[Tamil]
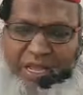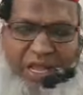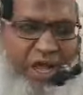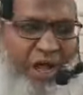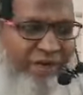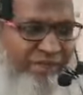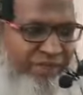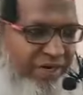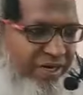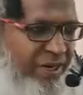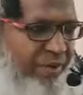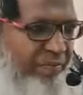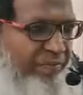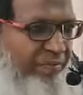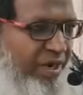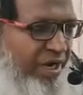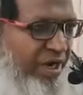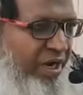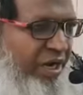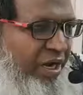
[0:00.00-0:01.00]
அவன்
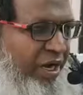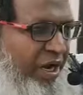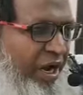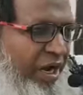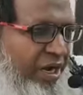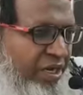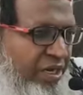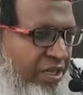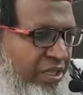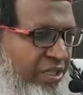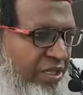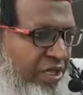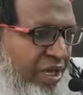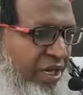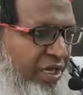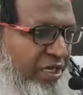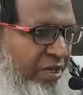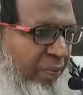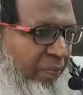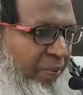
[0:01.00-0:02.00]
நம்மால் அநீதி
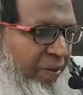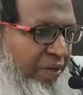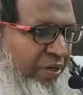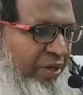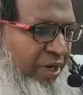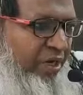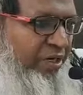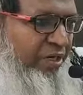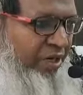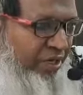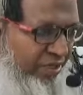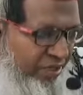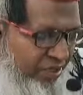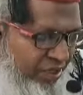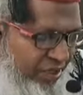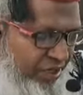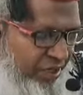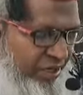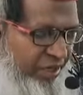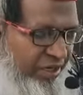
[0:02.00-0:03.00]
இழைக்கப்பட்டான்
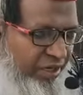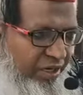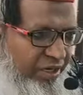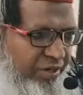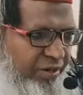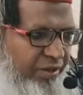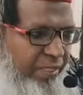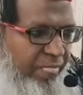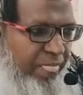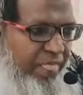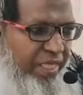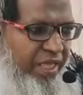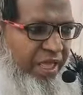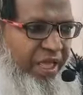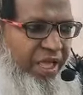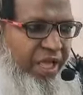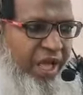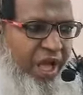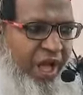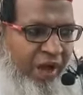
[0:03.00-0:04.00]
என்றால்
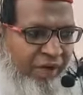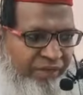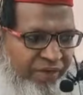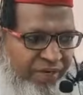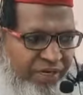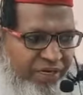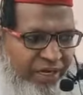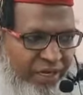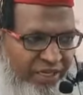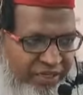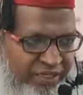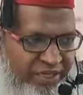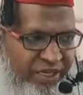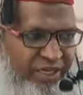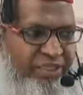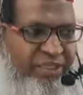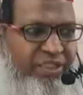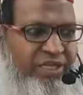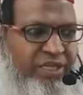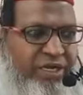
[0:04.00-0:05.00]
அவன்
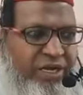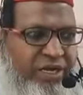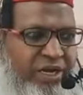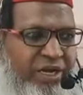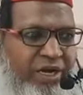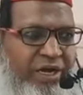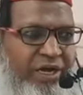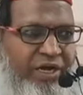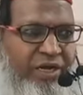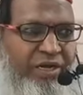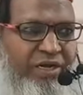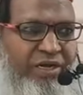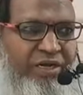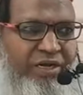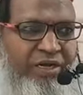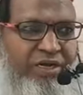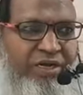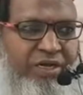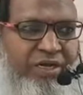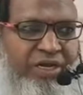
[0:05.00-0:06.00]
கையேந்தினால்
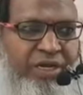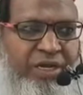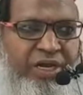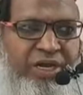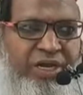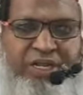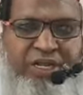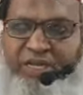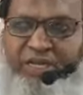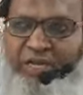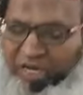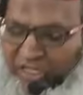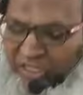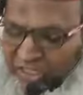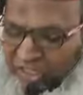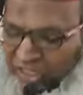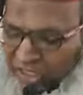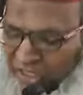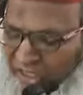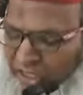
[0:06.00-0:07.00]
நீ
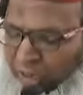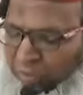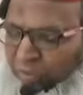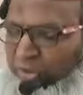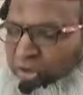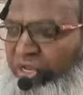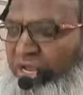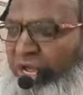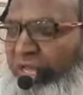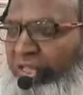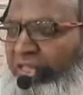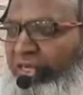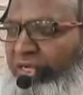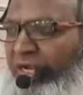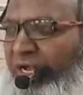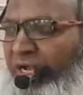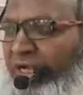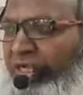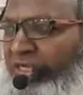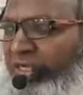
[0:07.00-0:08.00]
எழுந்திருக்க
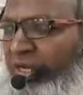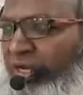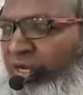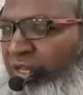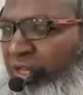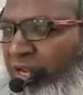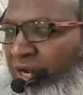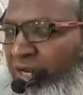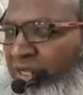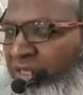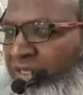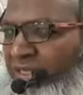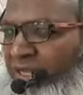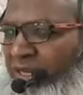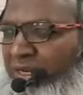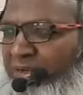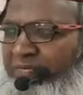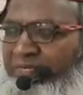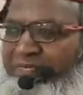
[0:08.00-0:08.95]
முடியாதுன்னாங்க சல்லல்லாலே சார்